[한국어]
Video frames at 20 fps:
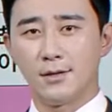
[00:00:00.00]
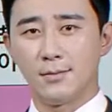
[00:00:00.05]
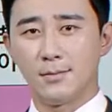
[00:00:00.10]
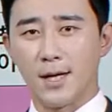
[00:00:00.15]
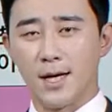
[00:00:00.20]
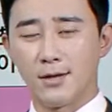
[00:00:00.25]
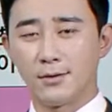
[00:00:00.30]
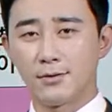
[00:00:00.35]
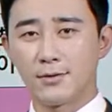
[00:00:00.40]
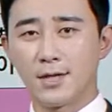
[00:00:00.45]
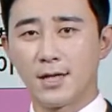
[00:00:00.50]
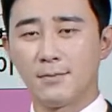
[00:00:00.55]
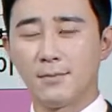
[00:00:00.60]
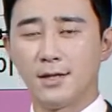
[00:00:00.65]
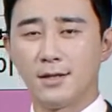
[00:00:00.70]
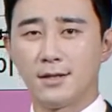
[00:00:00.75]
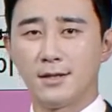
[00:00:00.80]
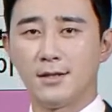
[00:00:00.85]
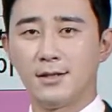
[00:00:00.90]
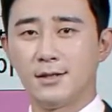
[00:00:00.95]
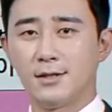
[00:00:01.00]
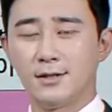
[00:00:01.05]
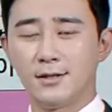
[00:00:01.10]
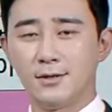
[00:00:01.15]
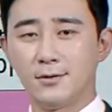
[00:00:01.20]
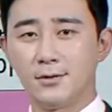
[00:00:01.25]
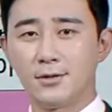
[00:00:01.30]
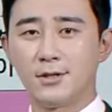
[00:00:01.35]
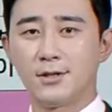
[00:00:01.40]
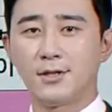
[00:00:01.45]
바로 사망이
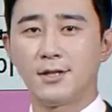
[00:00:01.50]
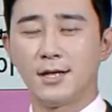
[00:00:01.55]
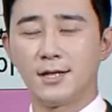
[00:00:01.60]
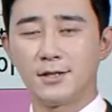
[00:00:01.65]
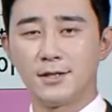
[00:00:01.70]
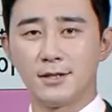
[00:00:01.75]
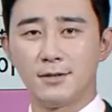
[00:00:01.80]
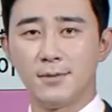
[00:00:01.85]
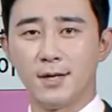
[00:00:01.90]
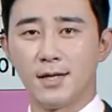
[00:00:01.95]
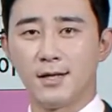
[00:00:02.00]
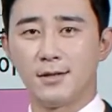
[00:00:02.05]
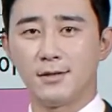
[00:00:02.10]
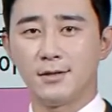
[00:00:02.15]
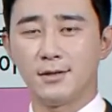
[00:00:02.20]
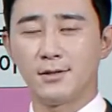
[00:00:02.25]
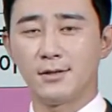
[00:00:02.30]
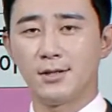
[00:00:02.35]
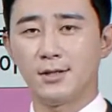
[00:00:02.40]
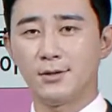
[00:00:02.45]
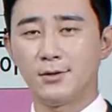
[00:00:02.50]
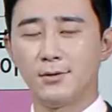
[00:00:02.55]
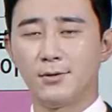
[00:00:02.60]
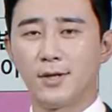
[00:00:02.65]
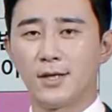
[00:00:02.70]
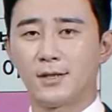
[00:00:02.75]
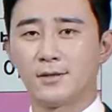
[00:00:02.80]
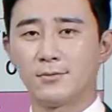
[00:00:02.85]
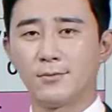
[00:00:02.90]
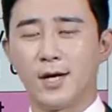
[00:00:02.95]
이루어지진 않지만 치료
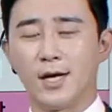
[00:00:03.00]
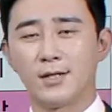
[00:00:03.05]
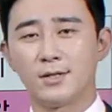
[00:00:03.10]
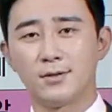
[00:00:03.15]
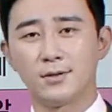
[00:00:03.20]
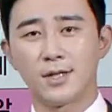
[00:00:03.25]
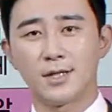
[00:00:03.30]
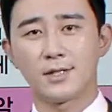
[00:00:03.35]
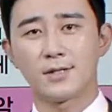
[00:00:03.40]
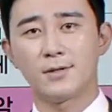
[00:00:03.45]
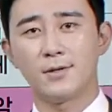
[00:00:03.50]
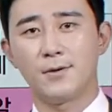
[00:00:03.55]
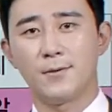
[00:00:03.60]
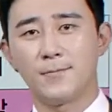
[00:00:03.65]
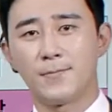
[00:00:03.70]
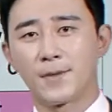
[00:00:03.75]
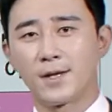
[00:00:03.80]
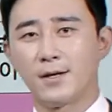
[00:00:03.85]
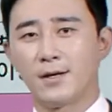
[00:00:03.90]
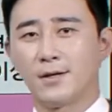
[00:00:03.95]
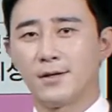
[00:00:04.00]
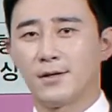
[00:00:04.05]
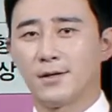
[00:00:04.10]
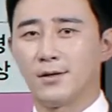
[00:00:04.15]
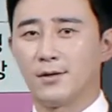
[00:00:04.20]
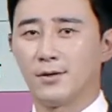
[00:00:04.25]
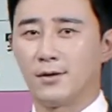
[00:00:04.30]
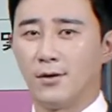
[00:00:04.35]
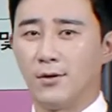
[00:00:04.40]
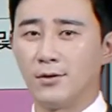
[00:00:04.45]
가는 과정에서
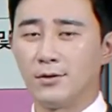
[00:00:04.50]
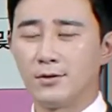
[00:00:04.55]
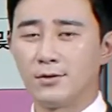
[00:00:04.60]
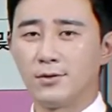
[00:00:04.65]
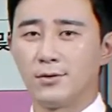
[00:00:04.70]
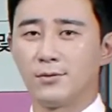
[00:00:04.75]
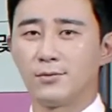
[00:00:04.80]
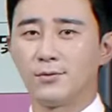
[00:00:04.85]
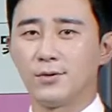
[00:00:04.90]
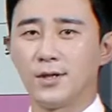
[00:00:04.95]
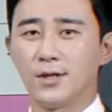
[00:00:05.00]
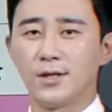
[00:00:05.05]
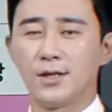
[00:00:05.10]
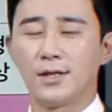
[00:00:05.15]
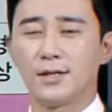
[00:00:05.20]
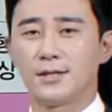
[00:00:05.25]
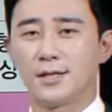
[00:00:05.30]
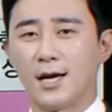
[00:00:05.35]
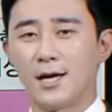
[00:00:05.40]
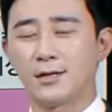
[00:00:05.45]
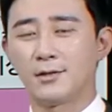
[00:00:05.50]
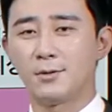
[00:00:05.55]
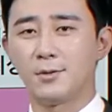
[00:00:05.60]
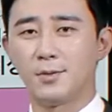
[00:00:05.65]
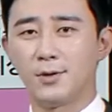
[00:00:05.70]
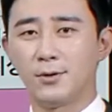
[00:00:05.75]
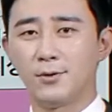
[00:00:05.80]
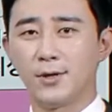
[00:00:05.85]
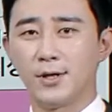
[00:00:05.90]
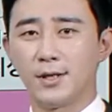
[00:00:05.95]
어, 어느 정도의 자금이
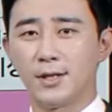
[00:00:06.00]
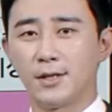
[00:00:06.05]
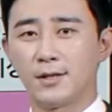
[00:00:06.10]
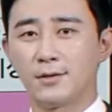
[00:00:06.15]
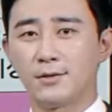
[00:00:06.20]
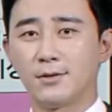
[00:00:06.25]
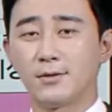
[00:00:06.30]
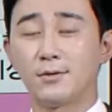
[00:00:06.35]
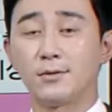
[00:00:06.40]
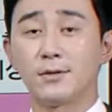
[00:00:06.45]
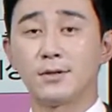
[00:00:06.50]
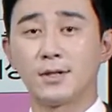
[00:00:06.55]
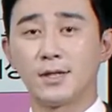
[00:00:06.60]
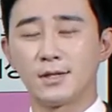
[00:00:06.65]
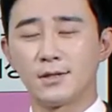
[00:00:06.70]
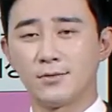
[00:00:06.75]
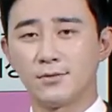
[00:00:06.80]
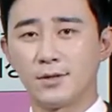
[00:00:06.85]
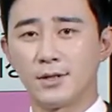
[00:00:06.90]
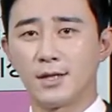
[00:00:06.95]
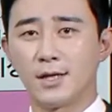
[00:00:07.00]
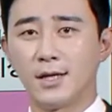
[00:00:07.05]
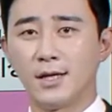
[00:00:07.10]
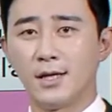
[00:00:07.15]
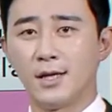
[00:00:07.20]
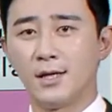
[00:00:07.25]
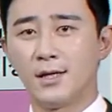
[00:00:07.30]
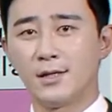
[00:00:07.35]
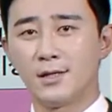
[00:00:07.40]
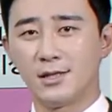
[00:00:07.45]
필요하냐. 그리고 그래서 우리가
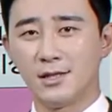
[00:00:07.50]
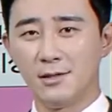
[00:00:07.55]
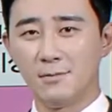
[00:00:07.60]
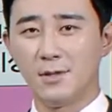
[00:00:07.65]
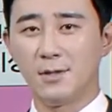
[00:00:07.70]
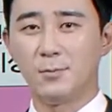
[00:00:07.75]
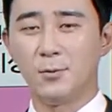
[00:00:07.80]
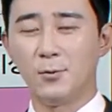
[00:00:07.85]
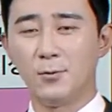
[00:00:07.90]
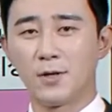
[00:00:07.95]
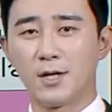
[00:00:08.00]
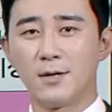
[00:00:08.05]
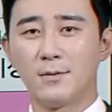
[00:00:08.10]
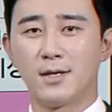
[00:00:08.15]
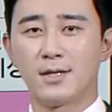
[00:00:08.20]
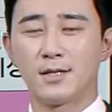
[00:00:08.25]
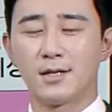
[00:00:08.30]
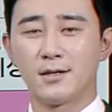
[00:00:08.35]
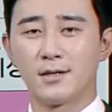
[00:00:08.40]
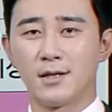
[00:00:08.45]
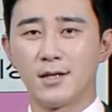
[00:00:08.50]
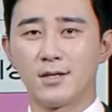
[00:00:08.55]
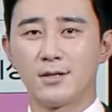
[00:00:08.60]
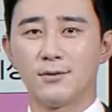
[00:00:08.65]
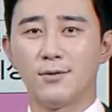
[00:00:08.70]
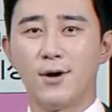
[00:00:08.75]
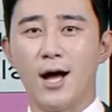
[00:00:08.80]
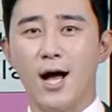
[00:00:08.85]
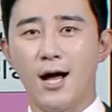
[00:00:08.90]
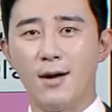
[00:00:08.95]
실비보험과
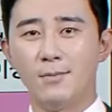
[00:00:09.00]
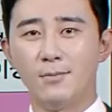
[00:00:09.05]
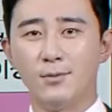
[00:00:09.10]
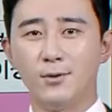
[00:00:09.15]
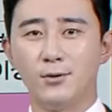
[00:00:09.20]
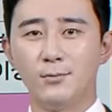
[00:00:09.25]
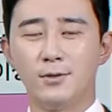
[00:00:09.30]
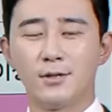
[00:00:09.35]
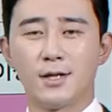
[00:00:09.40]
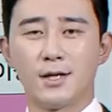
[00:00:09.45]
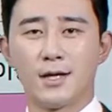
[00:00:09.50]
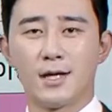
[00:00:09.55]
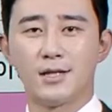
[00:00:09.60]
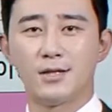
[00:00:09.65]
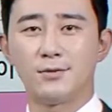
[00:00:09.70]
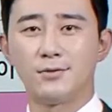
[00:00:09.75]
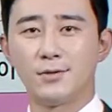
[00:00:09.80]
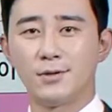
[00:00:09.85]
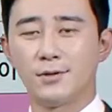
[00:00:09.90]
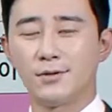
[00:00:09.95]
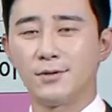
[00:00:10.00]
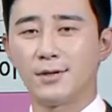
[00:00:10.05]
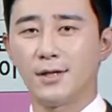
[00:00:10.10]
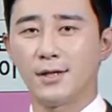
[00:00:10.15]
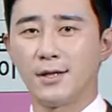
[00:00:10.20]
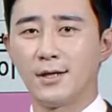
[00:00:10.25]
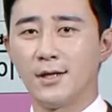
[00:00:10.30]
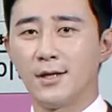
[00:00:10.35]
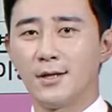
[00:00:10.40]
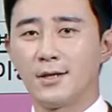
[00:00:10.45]
마찬가지로 암보험을 다 가지고
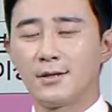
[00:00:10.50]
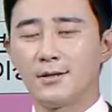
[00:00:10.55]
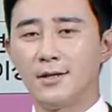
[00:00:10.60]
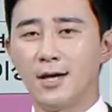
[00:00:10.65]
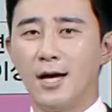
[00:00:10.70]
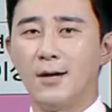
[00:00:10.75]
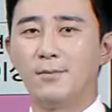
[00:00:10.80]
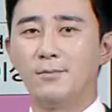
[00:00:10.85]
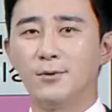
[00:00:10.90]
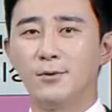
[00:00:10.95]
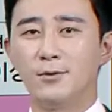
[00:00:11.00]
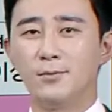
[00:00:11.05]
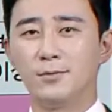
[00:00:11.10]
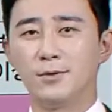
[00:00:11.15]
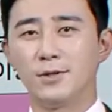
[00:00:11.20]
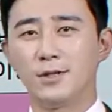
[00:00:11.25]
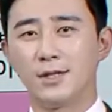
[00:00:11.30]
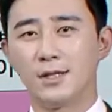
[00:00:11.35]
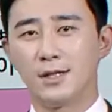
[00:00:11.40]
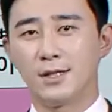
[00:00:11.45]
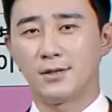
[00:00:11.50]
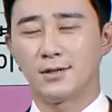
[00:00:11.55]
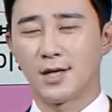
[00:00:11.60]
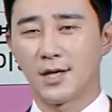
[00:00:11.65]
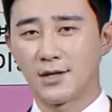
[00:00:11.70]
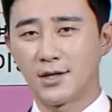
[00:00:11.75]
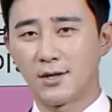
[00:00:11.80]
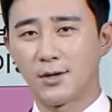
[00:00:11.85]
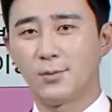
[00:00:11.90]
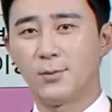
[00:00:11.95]
있는데 그 암보험들이
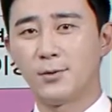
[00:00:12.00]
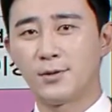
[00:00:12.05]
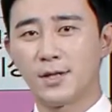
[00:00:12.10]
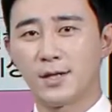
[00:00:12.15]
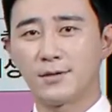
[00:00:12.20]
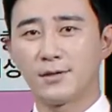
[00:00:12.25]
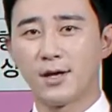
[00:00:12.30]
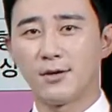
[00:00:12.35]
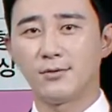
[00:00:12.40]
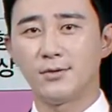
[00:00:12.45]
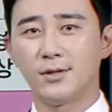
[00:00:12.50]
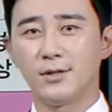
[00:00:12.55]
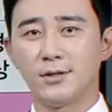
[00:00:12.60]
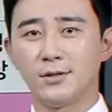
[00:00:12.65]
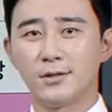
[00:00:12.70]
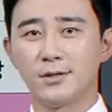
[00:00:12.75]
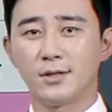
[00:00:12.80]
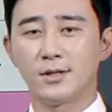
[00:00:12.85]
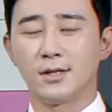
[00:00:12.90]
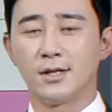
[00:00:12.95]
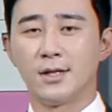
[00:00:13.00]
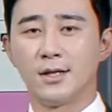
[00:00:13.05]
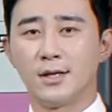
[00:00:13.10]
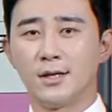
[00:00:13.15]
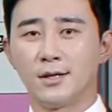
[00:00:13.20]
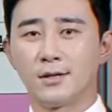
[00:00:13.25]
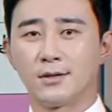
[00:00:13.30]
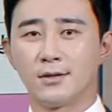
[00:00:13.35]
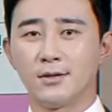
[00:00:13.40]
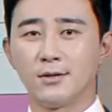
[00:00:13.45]
제대로 보장되고 있는지
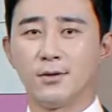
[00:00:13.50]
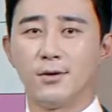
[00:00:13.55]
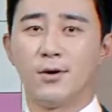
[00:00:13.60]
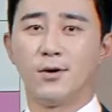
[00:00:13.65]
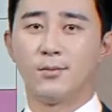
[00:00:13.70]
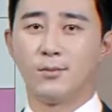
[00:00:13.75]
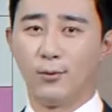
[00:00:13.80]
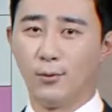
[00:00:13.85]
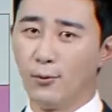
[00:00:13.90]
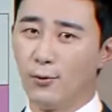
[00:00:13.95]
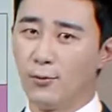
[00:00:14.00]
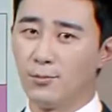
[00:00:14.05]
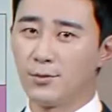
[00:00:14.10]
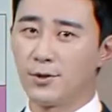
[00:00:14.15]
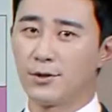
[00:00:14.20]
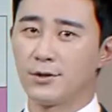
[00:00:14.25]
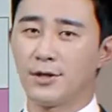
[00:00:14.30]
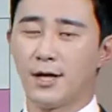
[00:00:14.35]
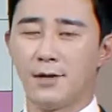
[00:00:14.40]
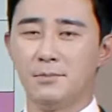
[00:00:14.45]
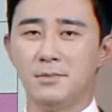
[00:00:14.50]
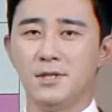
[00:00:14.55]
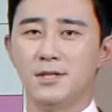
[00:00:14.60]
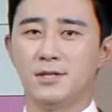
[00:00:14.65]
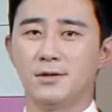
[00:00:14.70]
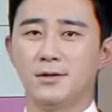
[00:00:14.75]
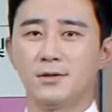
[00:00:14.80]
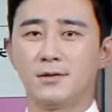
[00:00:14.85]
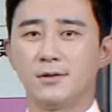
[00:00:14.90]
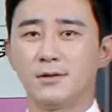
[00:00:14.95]
그리고 보험료는
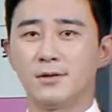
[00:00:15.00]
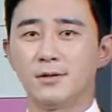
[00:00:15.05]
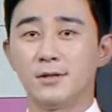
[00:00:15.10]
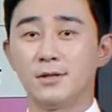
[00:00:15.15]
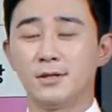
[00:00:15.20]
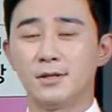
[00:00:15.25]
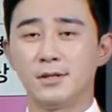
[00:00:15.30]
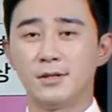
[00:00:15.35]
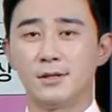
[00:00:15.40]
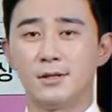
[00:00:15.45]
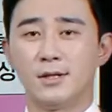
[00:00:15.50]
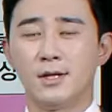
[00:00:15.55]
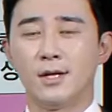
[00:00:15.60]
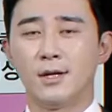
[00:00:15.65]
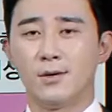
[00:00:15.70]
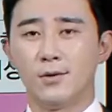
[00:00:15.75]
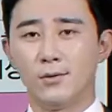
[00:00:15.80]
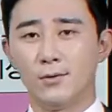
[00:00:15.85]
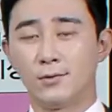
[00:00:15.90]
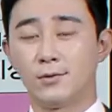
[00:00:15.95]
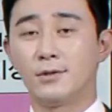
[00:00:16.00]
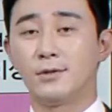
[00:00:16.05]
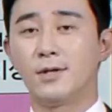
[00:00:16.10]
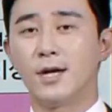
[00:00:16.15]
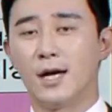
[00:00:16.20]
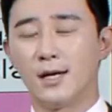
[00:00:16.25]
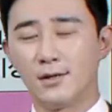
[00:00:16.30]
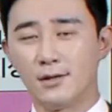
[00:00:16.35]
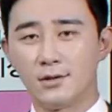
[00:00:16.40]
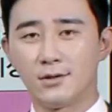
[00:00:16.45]
합리적인 것인지를 오늘
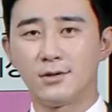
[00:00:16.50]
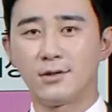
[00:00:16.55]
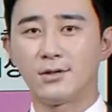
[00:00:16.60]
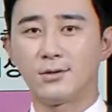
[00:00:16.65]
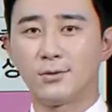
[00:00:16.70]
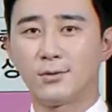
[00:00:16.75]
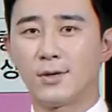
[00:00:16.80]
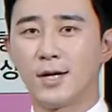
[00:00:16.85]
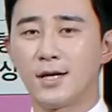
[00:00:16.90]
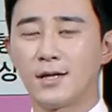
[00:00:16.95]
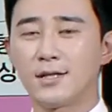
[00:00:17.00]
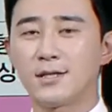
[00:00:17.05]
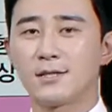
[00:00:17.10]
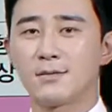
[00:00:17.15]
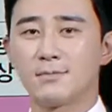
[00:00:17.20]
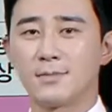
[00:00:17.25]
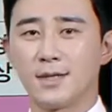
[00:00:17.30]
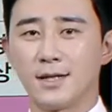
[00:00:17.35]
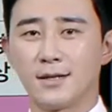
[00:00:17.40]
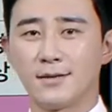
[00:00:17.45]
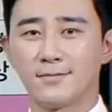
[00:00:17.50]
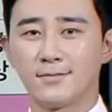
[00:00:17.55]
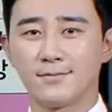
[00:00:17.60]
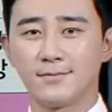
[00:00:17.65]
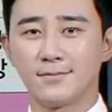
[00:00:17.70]
알려드리도록 하겠습니다.